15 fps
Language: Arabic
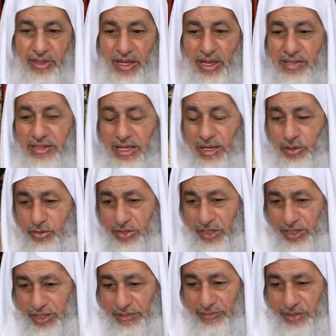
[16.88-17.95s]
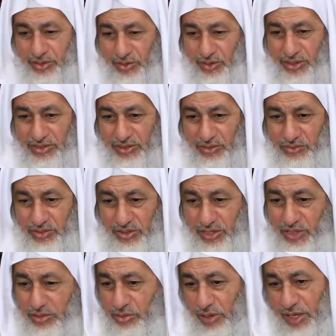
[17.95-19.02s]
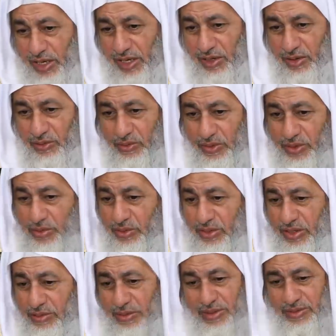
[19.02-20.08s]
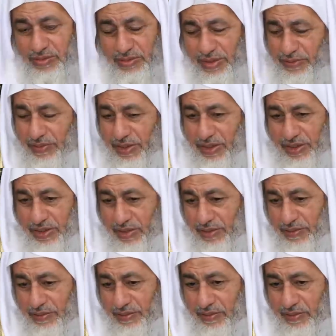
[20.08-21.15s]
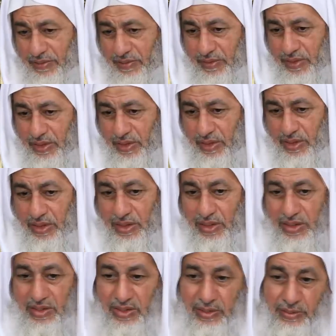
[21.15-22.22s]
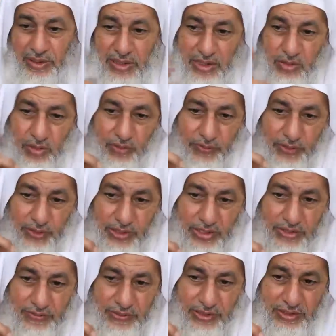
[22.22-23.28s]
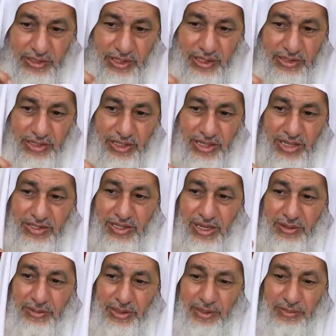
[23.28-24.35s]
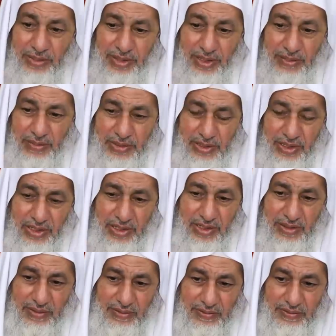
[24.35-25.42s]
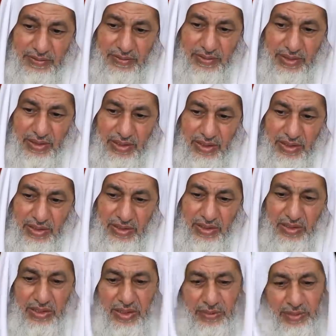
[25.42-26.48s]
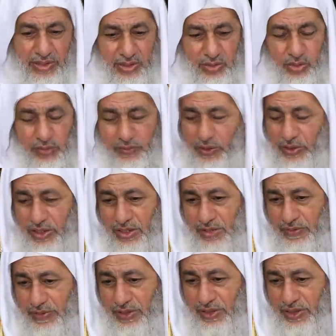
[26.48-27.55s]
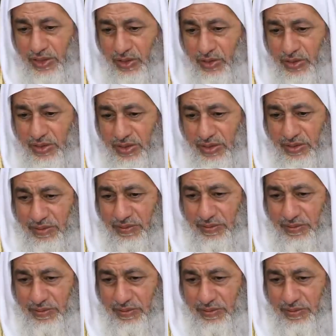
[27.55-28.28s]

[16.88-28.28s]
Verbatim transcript: حتى لو سلمنا انه حسد الدعاء والرقيه بس ما في الا كده اذا مرضت فهو يشفيني لا تيأسي ابدا من رحمه الله اذا مرضت نعم. فهو يشفيني يا اختي